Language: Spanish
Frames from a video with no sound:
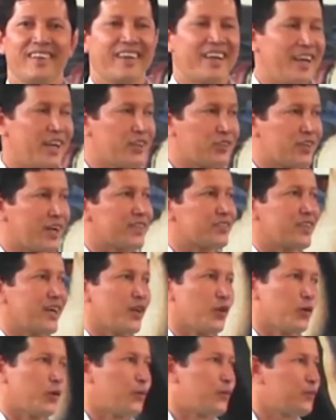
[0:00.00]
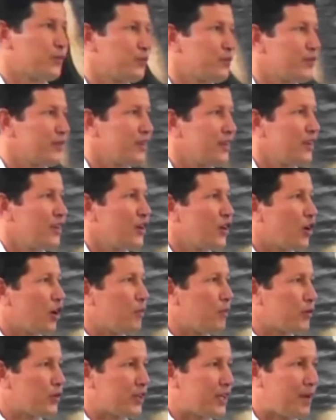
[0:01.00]
que es casado?
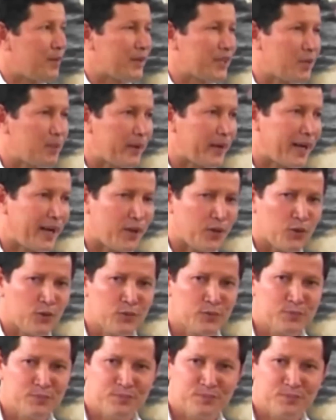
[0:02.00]
¿Cómo se llama ese pecado?